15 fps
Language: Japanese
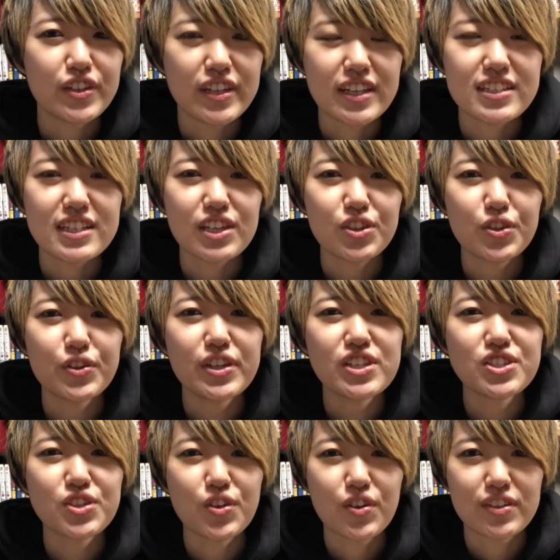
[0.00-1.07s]
ね
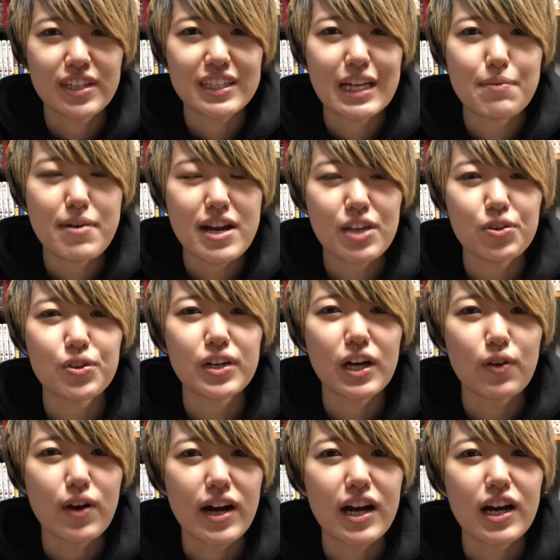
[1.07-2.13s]
セットリストのネタバレと
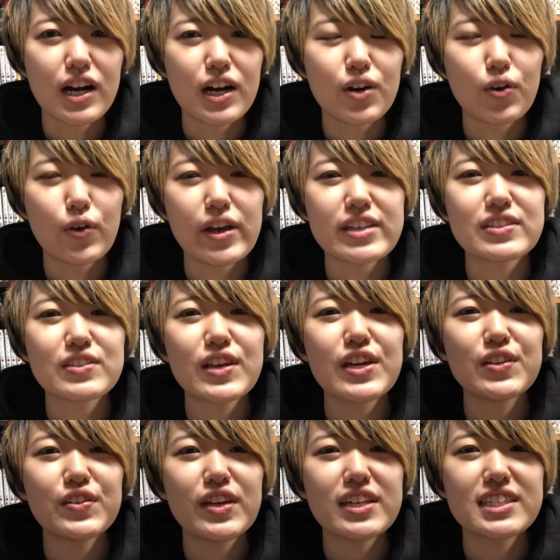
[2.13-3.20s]
かはこう
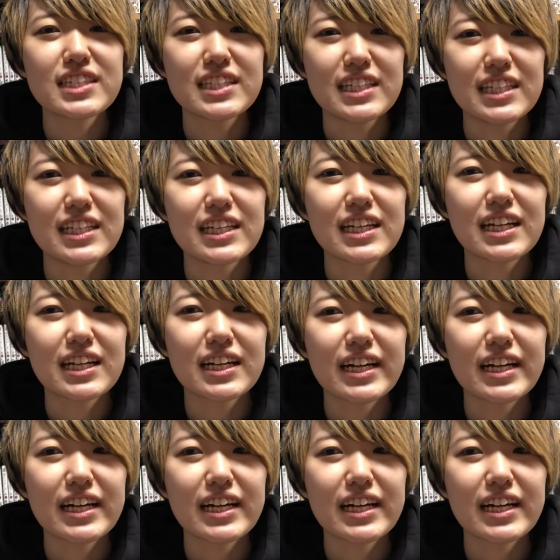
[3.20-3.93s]
SNS に